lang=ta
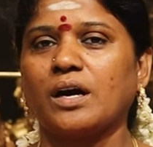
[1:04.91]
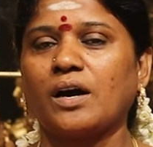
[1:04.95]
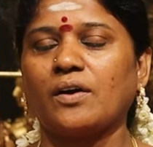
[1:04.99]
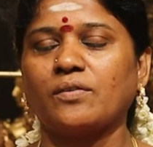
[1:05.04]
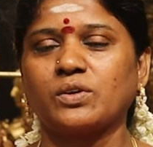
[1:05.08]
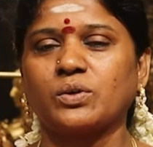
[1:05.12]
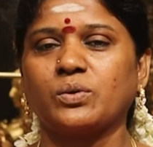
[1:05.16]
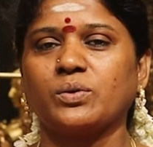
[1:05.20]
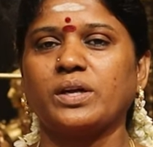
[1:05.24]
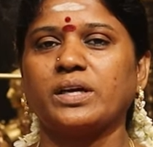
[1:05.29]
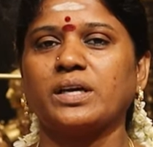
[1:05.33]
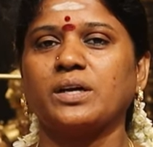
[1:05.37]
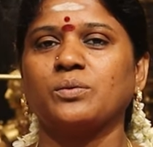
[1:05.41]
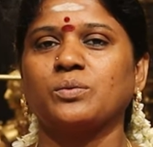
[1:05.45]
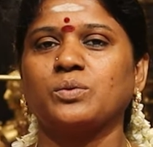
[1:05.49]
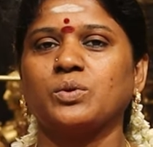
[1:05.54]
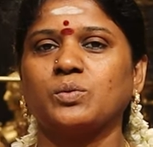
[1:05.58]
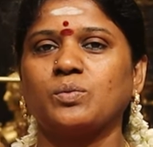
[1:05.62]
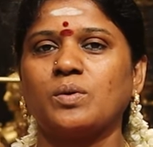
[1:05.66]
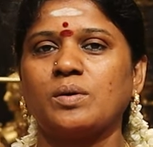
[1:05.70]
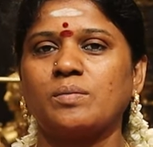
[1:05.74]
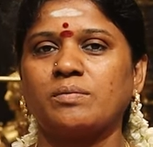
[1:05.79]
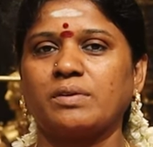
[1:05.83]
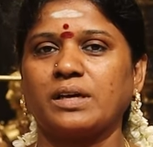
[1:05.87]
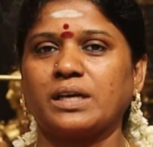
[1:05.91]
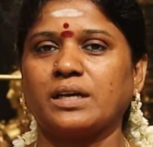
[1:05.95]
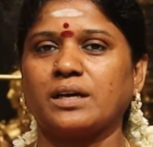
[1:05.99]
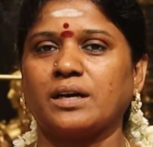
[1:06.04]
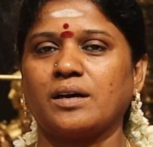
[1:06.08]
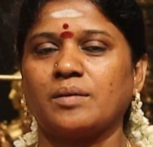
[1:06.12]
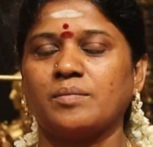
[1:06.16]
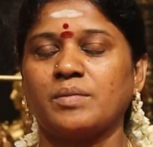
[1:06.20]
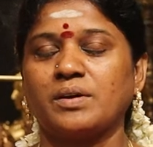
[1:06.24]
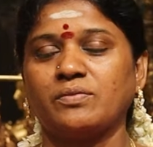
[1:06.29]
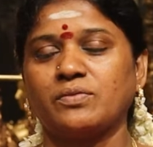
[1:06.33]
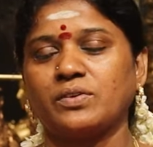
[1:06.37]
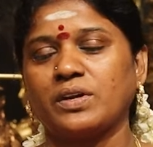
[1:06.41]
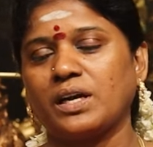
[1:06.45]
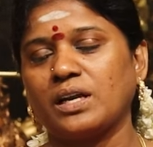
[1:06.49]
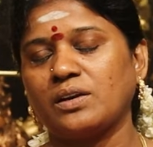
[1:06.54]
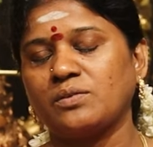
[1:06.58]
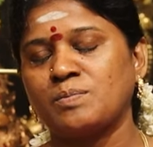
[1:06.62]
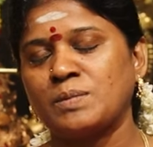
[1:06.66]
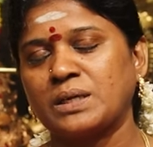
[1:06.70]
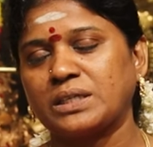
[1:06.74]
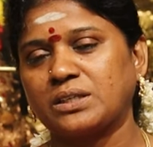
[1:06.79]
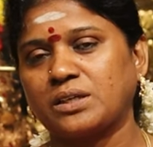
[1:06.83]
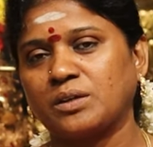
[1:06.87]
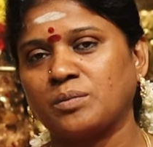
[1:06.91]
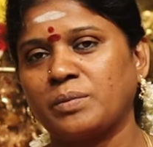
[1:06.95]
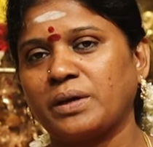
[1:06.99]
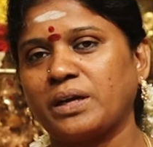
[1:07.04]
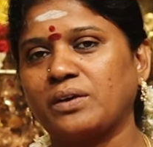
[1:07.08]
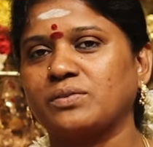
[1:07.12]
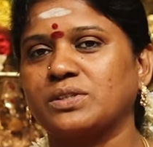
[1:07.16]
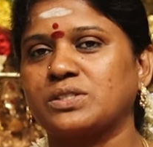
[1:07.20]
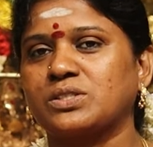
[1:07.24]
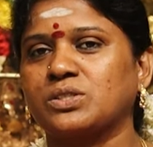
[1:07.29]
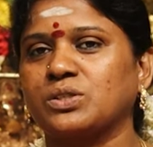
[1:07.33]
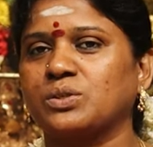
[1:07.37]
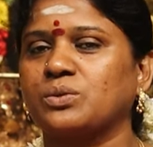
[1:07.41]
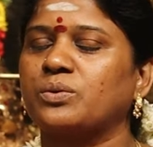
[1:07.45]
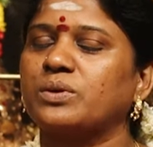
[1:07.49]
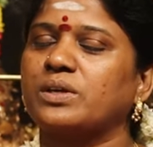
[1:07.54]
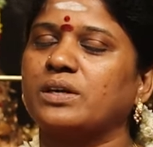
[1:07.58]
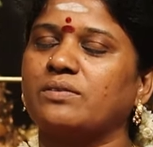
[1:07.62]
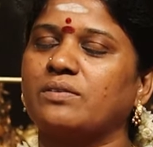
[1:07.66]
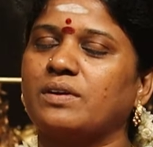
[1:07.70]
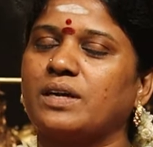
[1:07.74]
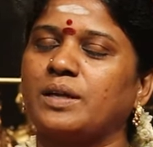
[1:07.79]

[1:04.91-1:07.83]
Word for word: அவருடைய உருவம் வைக்காமல் வேல் மட்டுமே வச்சு கூட